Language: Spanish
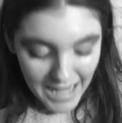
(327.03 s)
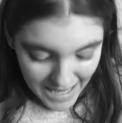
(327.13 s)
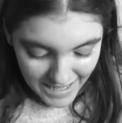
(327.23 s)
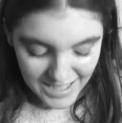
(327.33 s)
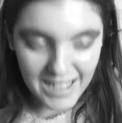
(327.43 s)

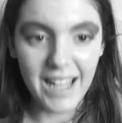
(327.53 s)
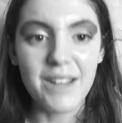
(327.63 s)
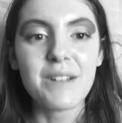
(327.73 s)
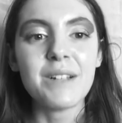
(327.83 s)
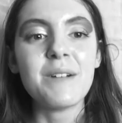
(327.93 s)
¡Ah, que se cae!
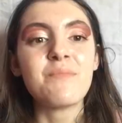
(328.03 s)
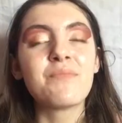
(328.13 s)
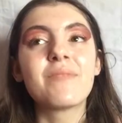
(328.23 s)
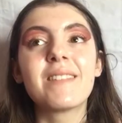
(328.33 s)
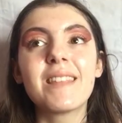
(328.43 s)

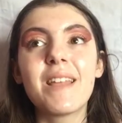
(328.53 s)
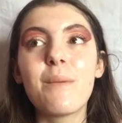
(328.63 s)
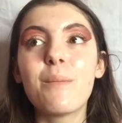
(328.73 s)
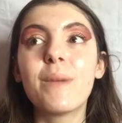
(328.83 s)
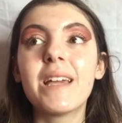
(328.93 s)

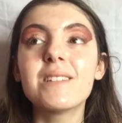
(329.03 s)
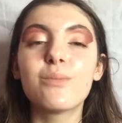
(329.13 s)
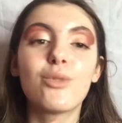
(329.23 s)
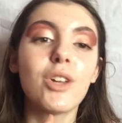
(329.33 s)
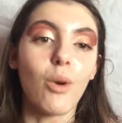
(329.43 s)
Me es
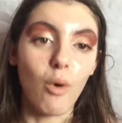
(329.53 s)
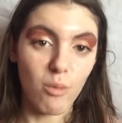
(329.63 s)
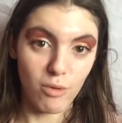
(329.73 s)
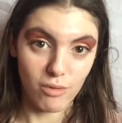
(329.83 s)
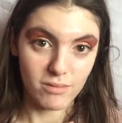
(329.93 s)
muy
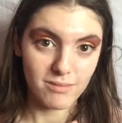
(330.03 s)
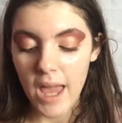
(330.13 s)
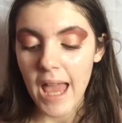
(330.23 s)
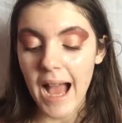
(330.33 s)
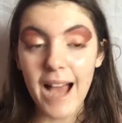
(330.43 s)
incómodo.
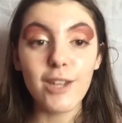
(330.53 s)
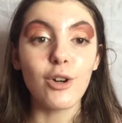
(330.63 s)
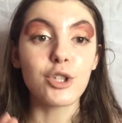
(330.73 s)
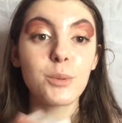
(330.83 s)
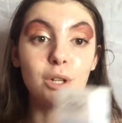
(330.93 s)
Hay
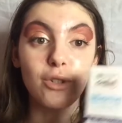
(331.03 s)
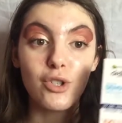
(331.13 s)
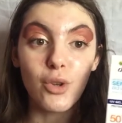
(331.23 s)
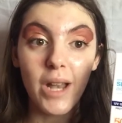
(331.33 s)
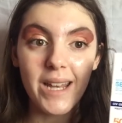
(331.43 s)
otro protector
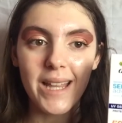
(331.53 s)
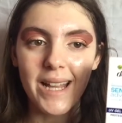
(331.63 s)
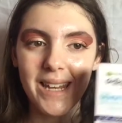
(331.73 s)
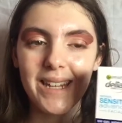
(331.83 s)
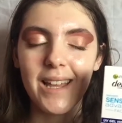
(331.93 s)
solar de
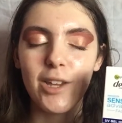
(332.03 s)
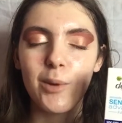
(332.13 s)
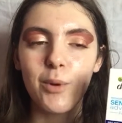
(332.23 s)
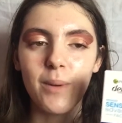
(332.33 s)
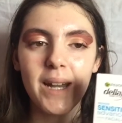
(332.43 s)
Garnier que quiero
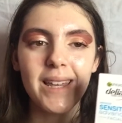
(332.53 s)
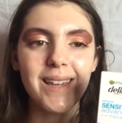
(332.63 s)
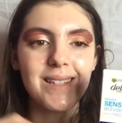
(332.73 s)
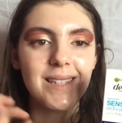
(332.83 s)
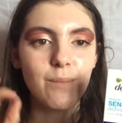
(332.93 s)
probar, que
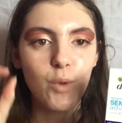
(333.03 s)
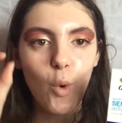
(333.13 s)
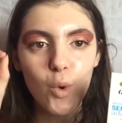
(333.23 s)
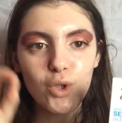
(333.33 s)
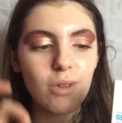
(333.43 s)
es
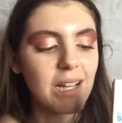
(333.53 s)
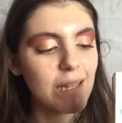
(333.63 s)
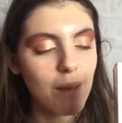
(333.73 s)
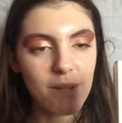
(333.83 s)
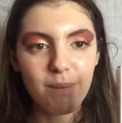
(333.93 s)
justo la,
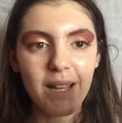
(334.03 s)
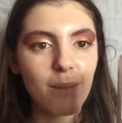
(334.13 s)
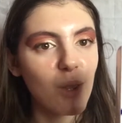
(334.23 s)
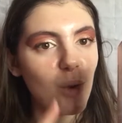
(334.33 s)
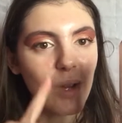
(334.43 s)
la misma que
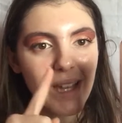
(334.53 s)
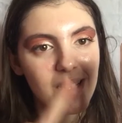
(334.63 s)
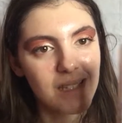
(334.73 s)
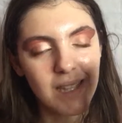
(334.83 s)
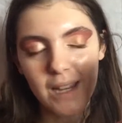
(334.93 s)
me dijo que
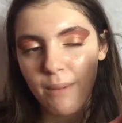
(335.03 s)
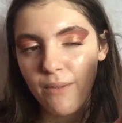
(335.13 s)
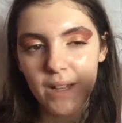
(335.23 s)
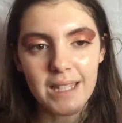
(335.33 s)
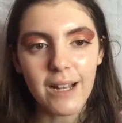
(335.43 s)
este le iba
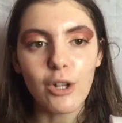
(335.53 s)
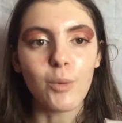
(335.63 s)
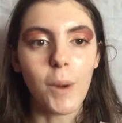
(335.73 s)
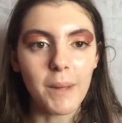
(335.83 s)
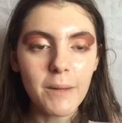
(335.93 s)
fatal,
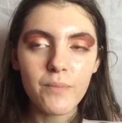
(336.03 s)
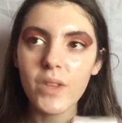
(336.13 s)
como a mí,